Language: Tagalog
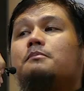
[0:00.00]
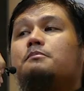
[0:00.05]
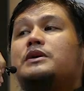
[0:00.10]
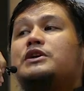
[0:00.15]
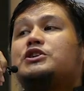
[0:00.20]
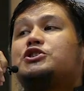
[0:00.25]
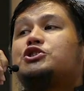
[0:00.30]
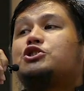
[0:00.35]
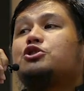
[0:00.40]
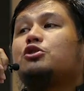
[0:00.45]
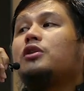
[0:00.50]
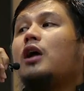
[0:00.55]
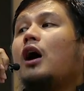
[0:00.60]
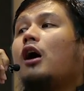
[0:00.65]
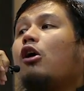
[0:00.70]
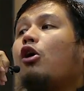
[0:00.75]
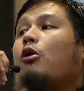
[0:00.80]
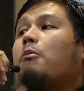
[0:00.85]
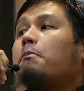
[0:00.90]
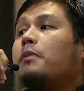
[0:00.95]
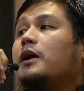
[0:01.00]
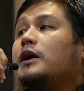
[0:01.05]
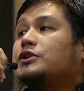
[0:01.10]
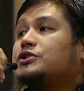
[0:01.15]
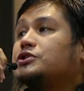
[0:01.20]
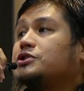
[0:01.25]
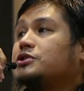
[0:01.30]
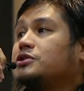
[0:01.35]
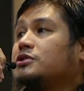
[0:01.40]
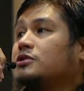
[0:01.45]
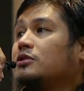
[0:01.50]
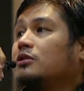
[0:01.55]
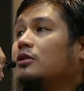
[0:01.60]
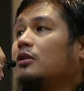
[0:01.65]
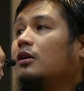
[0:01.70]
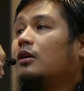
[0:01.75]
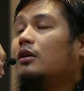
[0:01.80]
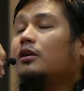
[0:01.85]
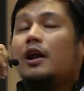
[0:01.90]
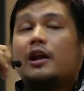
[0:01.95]
mission accomplished.
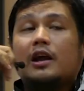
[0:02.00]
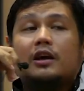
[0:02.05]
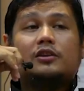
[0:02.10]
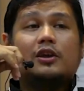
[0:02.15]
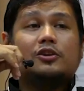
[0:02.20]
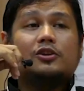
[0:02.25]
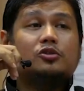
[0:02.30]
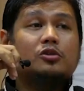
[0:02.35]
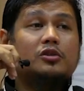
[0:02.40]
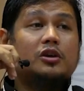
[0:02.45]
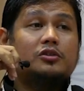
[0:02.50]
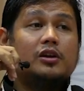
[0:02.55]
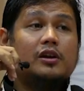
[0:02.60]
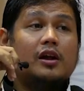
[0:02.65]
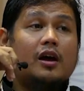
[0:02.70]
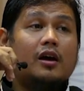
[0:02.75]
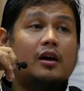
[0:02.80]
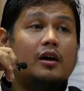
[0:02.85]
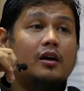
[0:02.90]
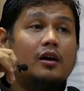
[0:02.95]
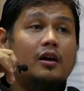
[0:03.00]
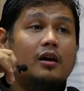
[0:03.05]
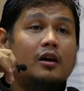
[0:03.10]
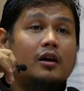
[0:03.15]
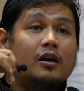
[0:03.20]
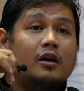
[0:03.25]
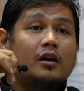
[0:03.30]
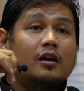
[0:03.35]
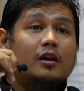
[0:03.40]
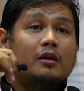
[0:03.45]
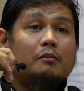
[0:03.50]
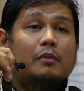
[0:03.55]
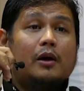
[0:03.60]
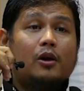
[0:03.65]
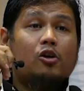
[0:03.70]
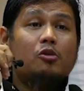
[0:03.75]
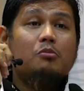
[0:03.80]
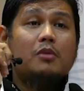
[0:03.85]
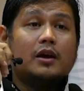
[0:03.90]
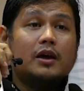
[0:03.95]
Naligtas ko na sila. Pero
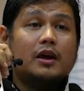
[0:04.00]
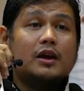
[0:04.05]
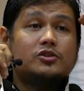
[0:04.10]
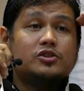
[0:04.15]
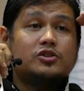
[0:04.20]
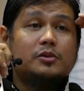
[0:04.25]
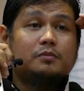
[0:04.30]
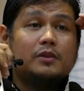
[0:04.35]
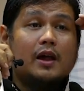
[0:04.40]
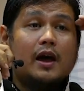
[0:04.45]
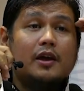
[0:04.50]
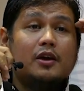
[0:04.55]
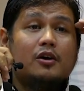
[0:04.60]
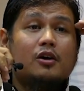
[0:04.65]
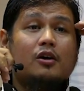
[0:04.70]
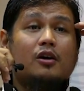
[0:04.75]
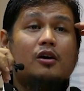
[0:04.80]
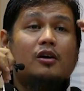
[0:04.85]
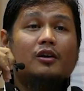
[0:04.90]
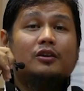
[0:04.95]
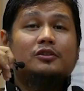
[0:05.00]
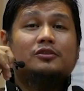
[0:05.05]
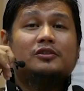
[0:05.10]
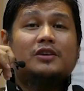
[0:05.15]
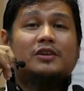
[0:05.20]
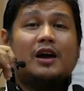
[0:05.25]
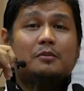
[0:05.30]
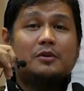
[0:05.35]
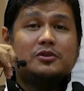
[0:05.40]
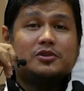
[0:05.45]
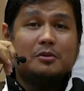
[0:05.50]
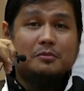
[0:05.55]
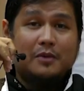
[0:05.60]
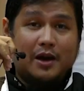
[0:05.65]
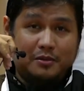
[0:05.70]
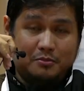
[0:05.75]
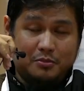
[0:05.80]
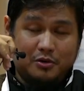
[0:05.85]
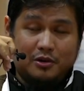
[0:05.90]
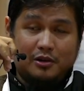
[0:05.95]
kung mag-iisip tayo, sabi sa
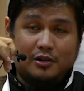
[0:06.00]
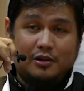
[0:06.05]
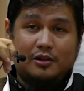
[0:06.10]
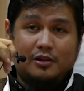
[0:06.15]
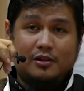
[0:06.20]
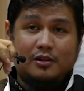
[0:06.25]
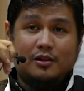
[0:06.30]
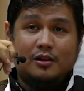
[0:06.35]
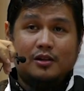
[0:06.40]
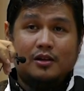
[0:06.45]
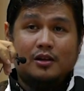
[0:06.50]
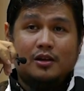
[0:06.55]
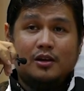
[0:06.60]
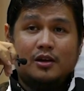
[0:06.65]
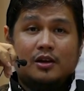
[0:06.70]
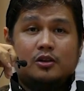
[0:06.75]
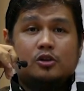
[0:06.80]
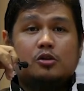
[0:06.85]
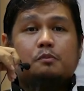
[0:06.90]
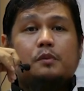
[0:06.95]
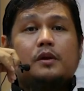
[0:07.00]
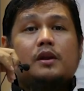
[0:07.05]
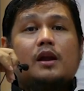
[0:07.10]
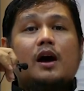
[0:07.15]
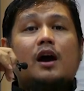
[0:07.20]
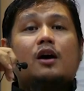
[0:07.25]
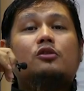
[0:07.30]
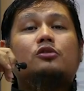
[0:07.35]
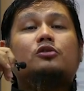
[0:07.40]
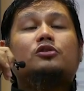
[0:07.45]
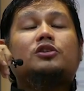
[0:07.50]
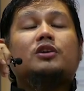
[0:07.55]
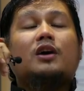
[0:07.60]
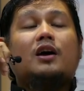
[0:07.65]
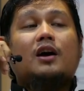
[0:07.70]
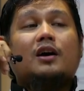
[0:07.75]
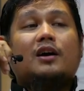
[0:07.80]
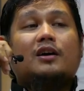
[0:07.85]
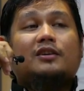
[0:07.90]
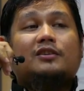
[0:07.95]
Bible, nung pinako ko
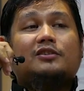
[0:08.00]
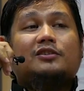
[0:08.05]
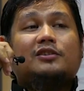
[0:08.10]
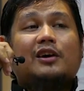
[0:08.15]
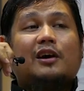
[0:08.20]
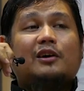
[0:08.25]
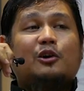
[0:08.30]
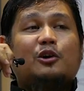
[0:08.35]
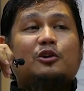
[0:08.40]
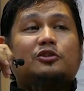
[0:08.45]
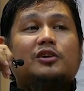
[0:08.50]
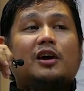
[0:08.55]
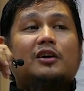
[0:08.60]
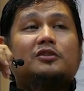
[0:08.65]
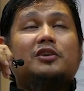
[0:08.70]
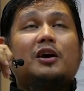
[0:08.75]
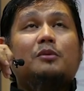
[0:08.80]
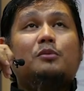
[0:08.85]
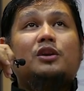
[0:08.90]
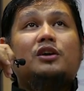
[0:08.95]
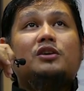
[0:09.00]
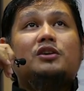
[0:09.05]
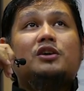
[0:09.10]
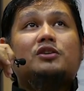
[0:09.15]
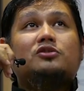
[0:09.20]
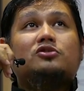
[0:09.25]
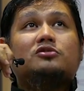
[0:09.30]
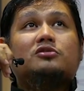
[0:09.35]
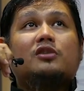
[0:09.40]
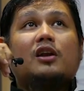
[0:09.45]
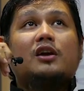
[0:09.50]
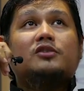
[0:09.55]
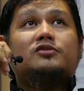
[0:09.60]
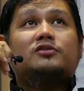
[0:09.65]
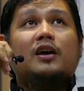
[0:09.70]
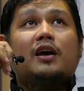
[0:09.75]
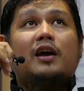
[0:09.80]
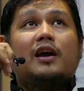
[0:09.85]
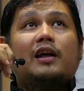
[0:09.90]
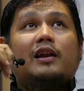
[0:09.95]
siya sa cross, ang sabi ni Jesus
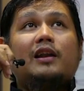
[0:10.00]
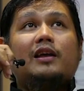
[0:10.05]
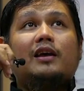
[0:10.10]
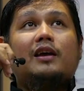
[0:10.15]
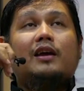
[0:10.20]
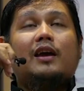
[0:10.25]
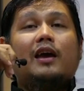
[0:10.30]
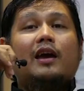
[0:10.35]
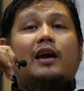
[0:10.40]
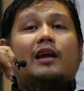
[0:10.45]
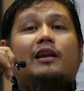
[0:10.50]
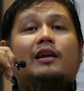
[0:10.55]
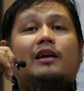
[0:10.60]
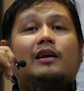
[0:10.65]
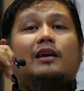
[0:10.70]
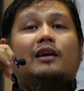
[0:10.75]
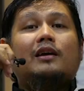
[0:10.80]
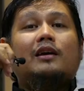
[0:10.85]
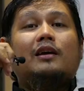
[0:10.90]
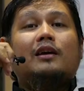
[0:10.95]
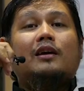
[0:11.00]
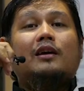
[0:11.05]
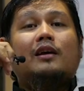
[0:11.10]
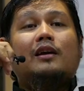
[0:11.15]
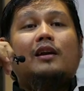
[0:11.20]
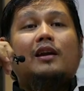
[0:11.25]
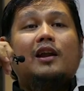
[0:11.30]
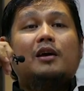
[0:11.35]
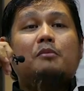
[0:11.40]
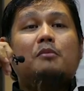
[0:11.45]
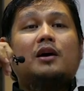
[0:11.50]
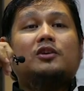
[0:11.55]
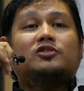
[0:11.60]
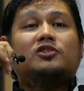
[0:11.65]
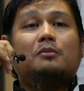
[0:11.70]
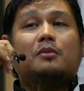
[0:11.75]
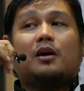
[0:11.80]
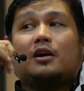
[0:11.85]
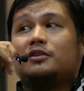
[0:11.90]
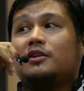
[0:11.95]
Christ, Eli, Eli, lima
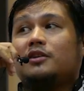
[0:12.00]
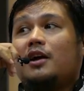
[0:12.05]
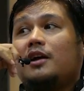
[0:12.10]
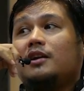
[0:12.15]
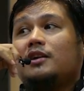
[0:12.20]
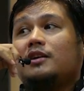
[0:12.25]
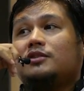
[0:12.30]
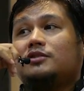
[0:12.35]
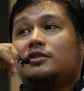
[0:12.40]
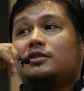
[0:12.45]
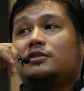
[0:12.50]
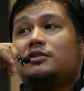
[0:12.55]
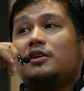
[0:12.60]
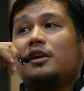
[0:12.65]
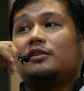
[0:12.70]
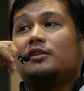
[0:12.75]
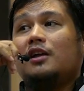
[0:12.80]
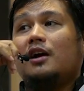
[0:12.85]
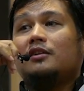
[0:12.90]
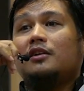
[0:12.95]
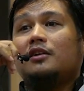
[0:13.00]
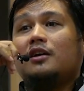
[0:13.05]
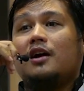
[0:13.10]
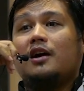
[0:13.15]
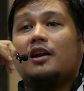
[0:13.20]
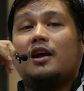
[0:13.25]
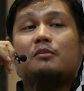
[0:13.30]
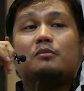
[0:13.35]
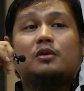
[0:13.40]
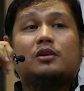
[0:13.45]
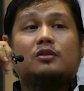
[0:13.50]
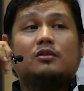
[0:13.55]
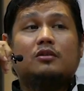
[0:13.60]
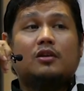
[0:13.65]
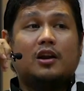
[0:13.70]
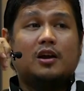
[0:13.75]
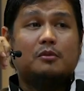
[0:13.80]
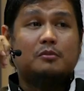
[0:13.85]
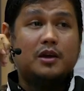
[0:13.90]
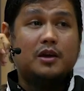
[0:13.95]
sa baktani. Sister tang ng Arabic yung
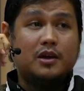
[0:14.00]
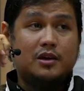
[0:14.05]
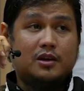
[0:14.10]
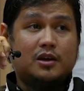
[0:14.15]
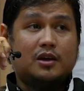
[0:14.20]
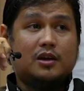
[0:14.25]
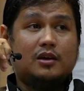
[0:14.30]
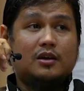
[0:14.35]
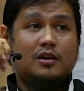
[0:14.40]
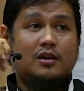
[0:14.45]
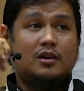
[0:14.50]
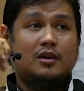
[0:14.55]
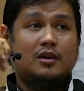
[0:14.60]
Aramaic eh.